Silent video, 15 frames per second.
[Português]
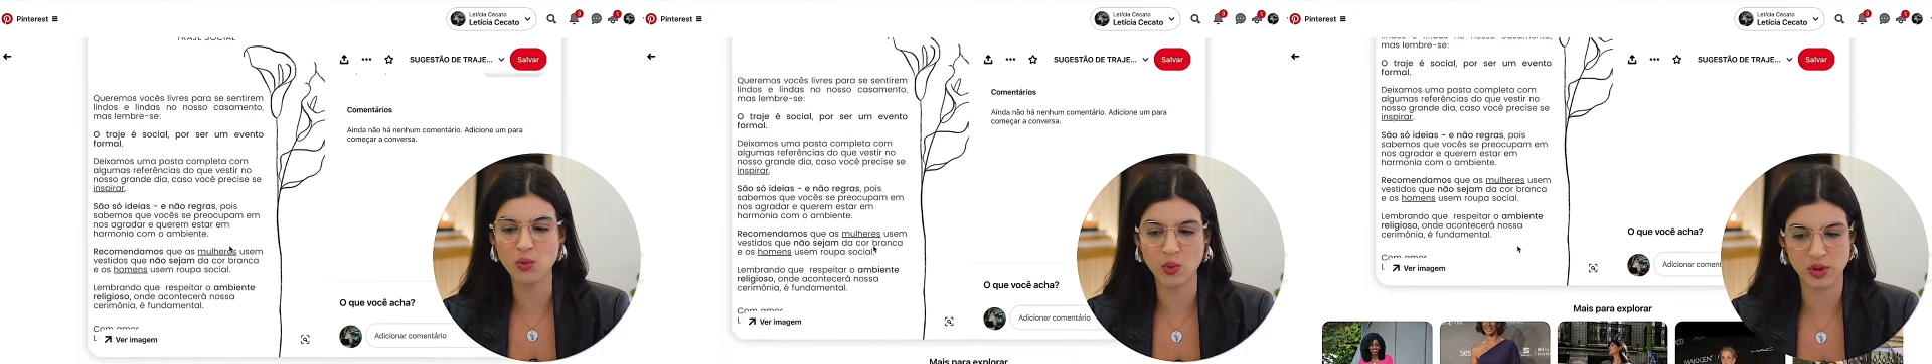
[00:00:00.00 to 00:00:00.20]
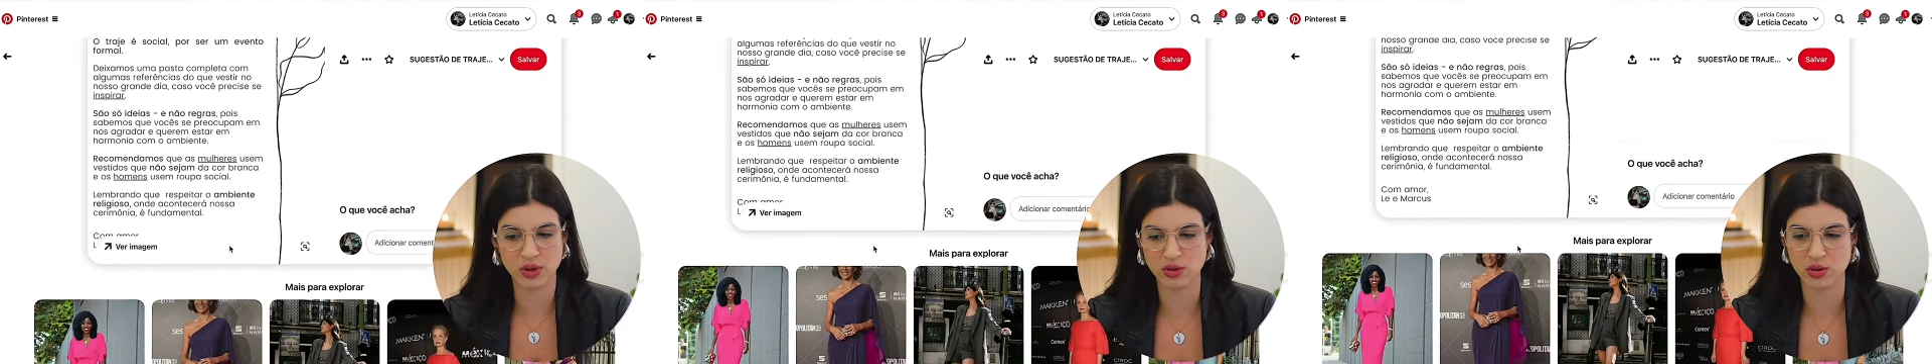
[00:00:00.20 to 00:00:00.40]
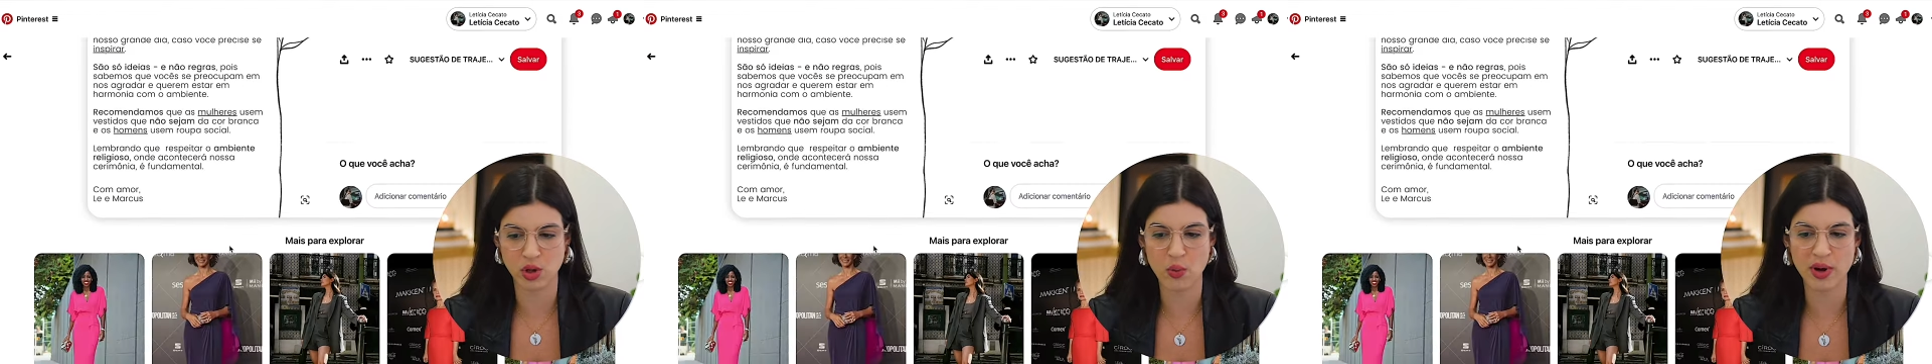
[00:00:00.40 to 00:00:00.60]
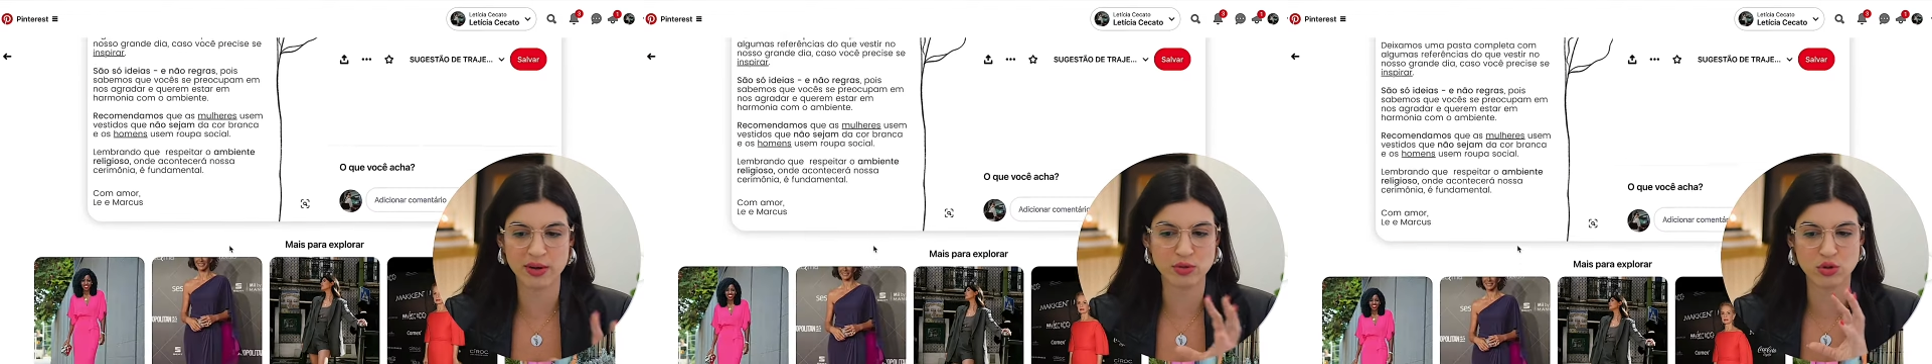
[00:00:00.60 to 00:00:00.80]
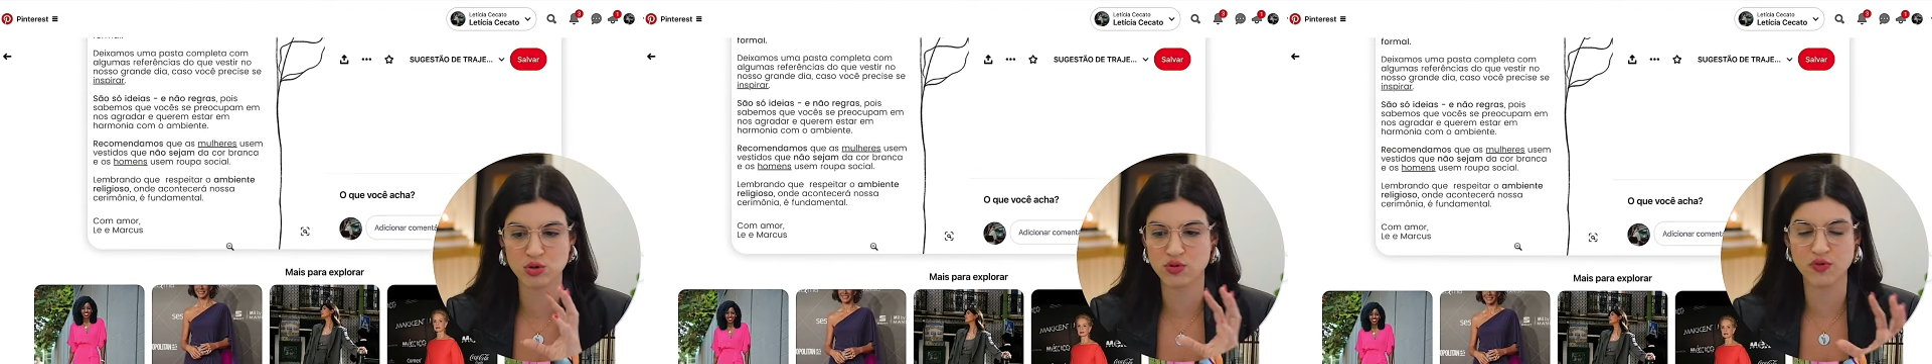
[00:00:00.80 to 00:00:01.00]
muito, não é o
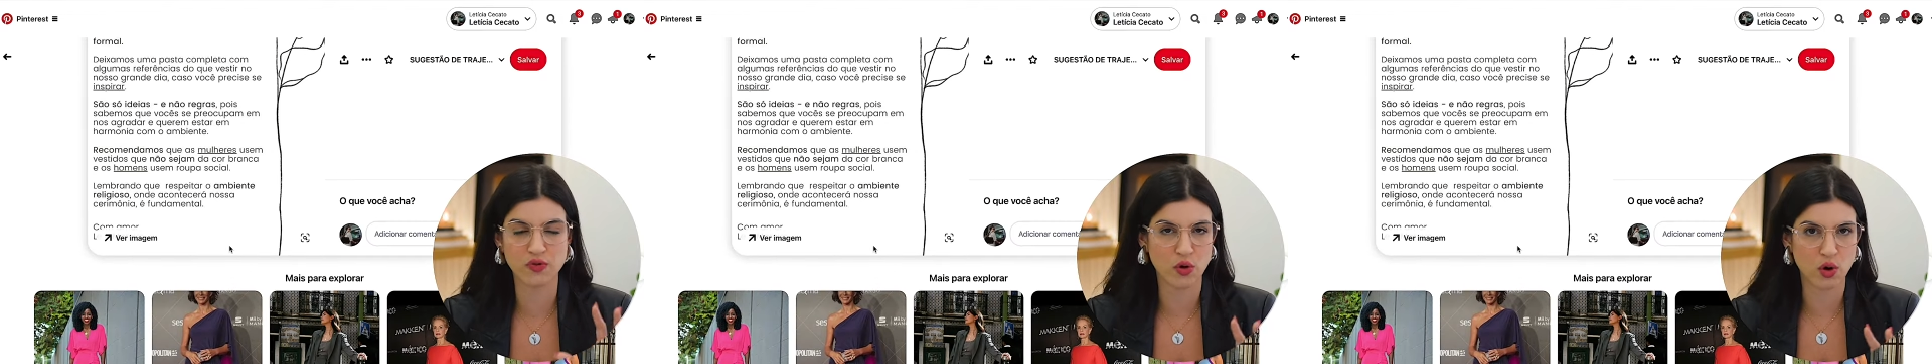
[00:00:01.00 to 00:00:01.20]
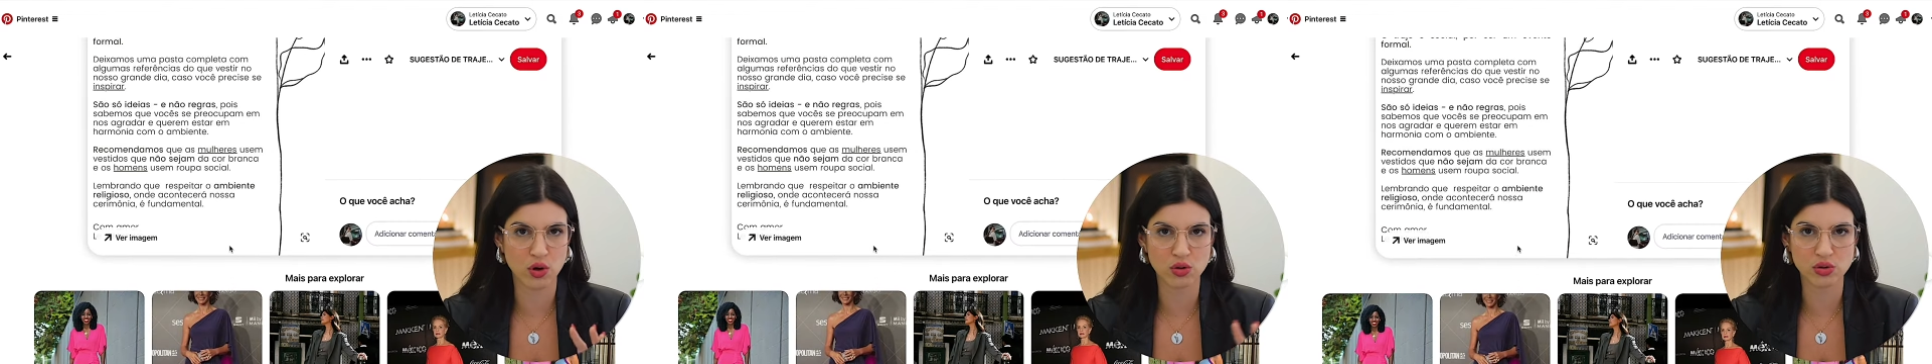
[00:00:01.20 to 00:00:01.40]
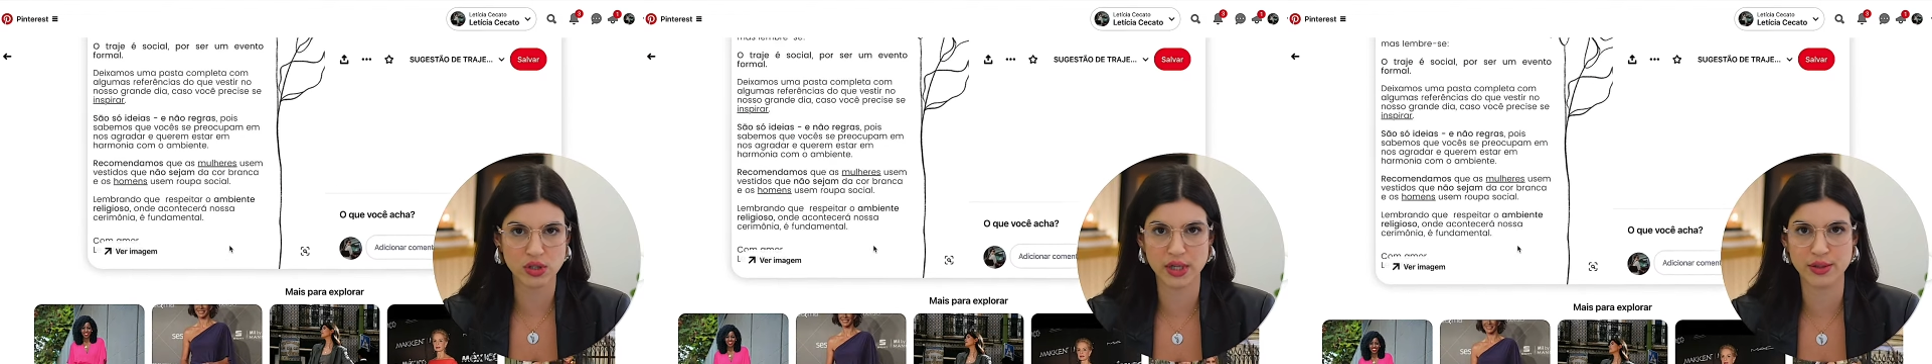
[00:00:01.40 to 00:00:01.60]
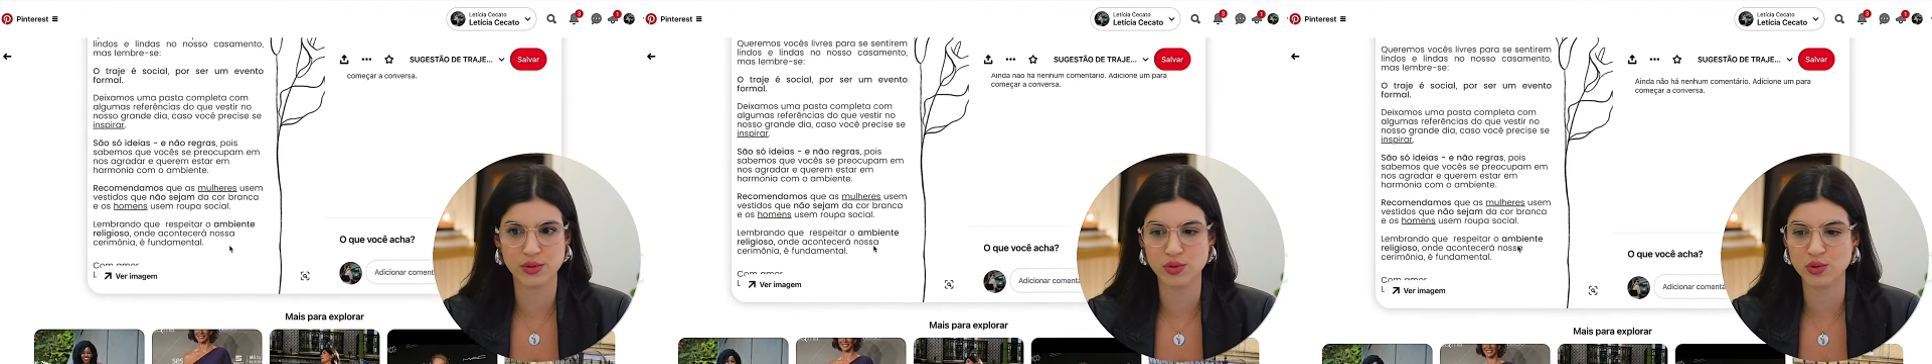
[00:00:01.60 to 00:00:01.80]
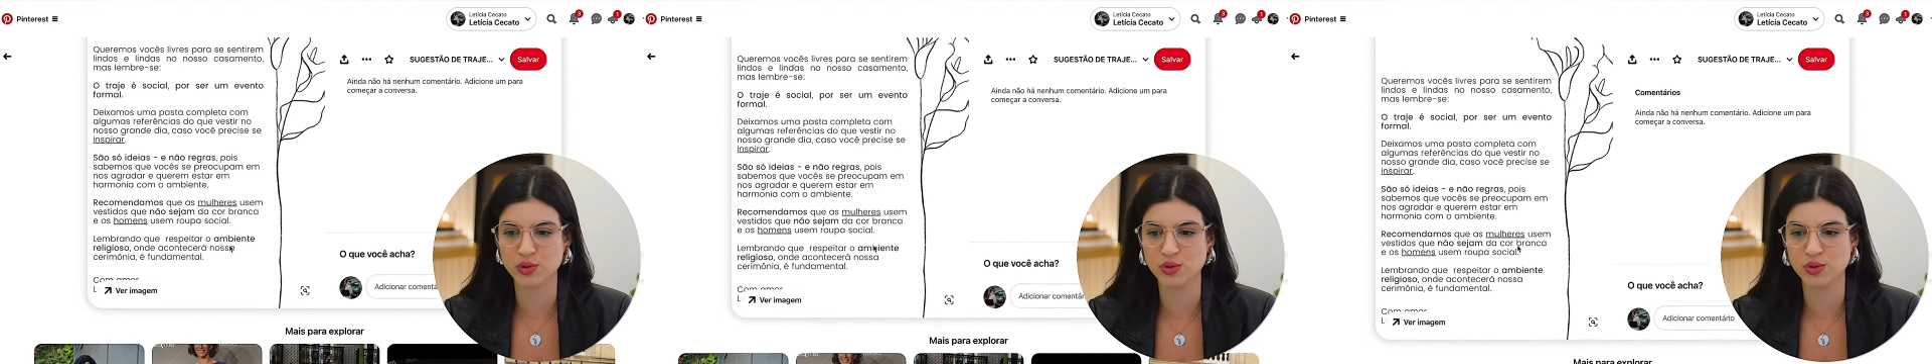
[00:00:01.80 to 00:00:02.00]
nosso foco
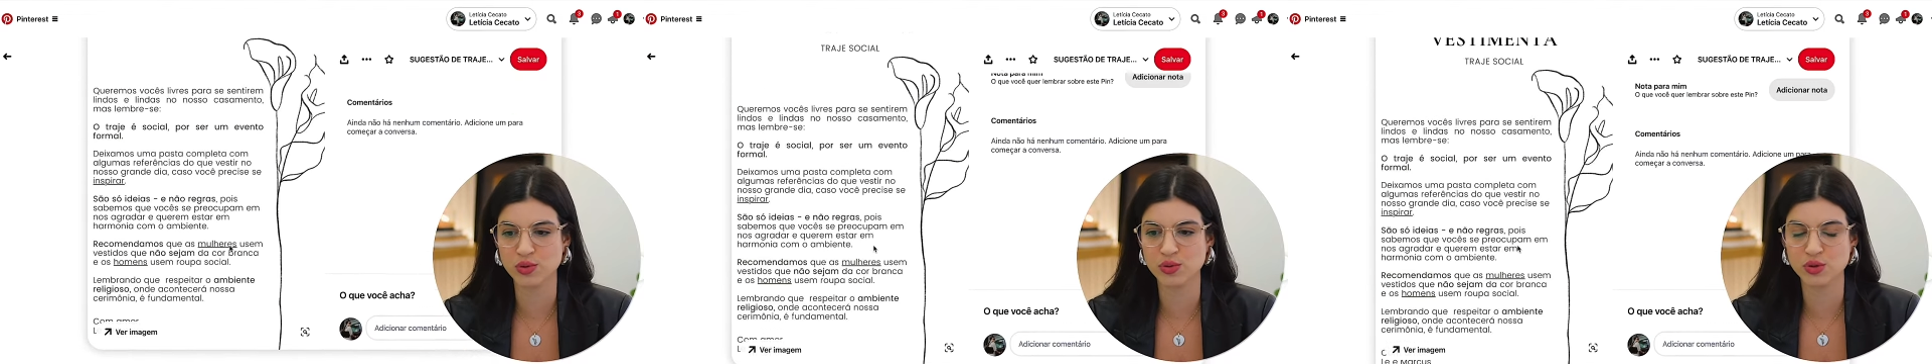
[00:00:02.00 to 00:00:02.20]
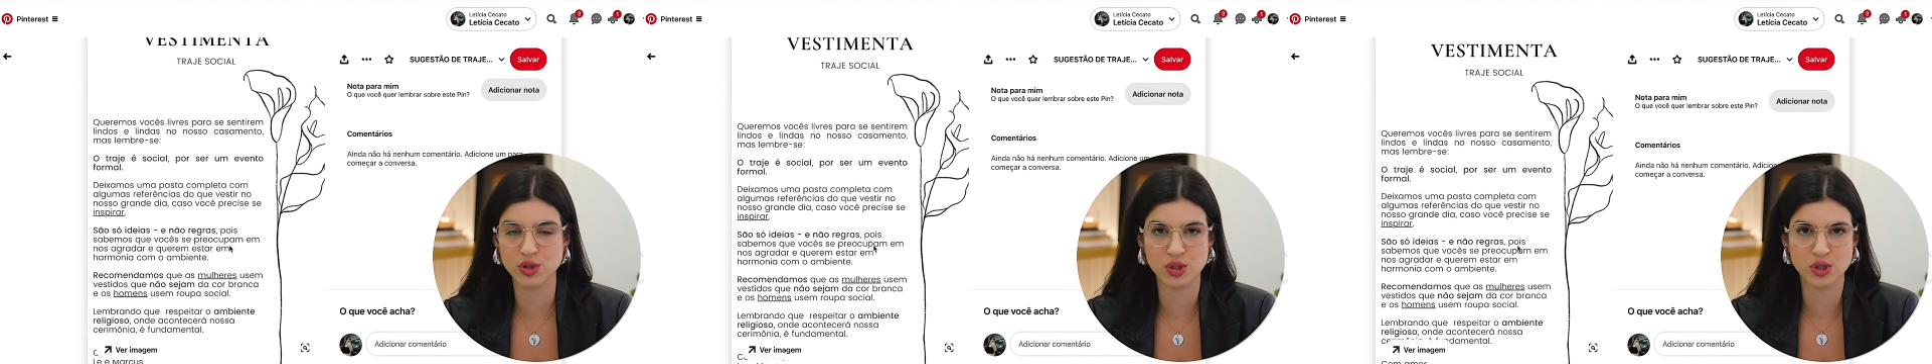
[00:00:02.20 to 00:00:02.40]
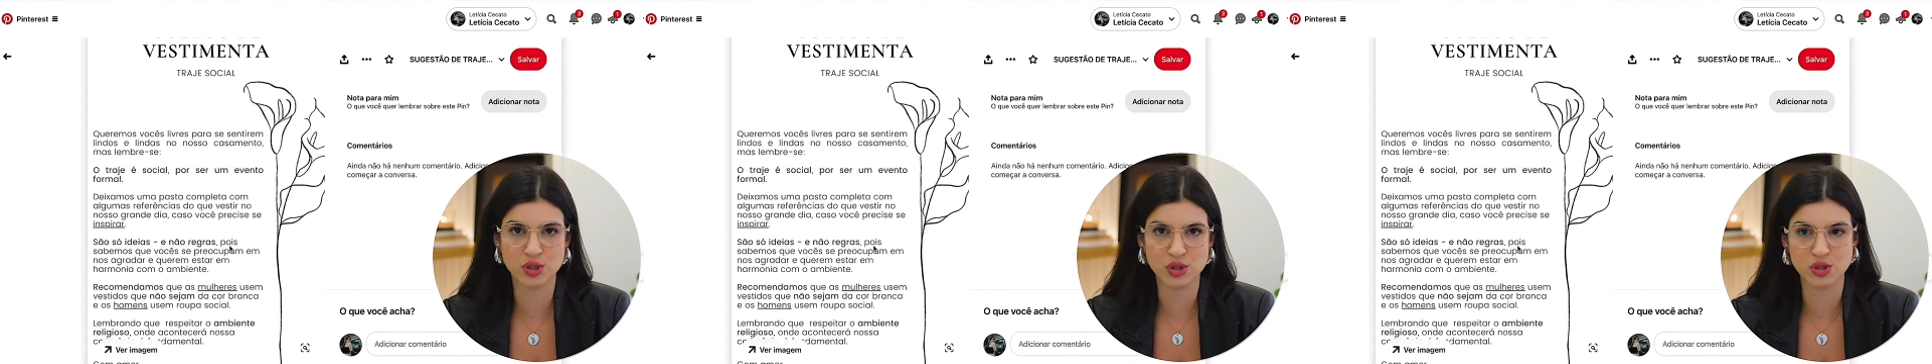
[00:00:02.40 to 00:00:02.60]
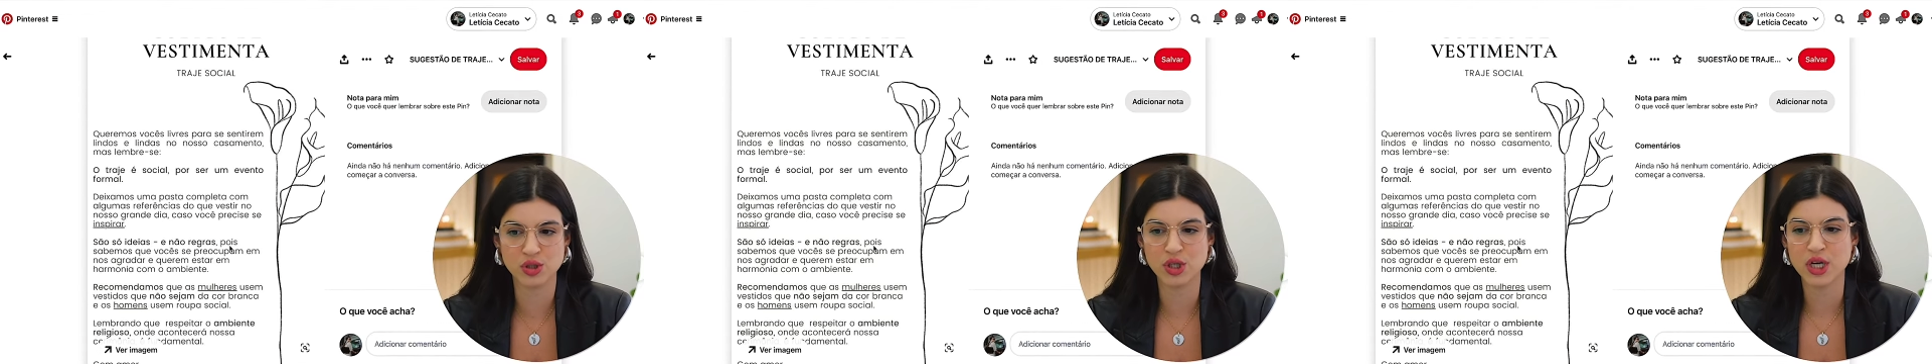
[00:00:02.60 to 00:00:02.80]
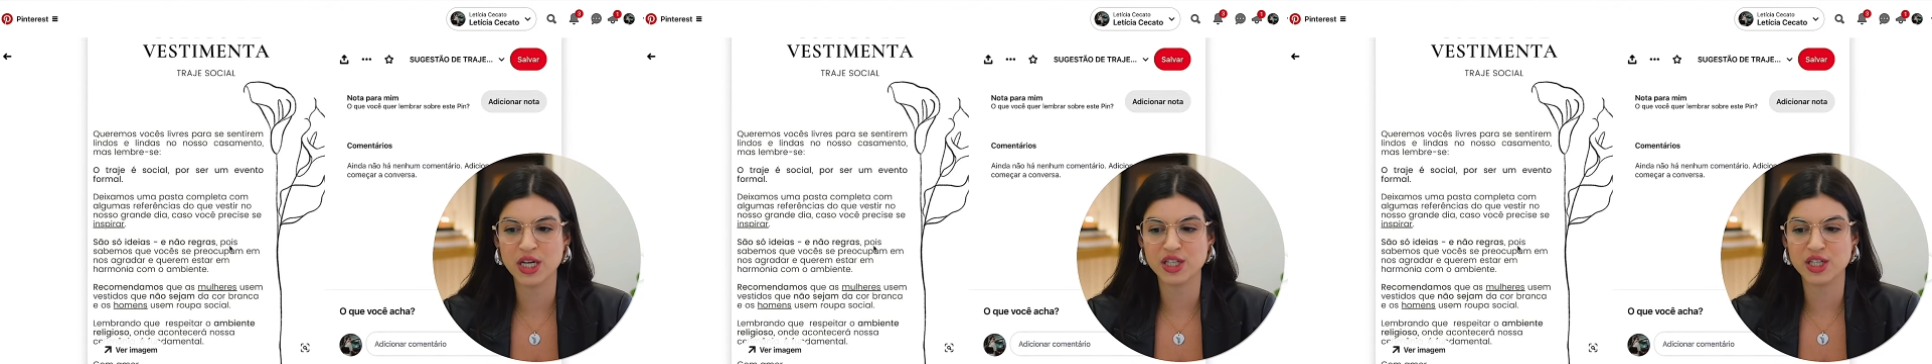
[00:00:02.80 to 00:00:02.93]
dentro do, de,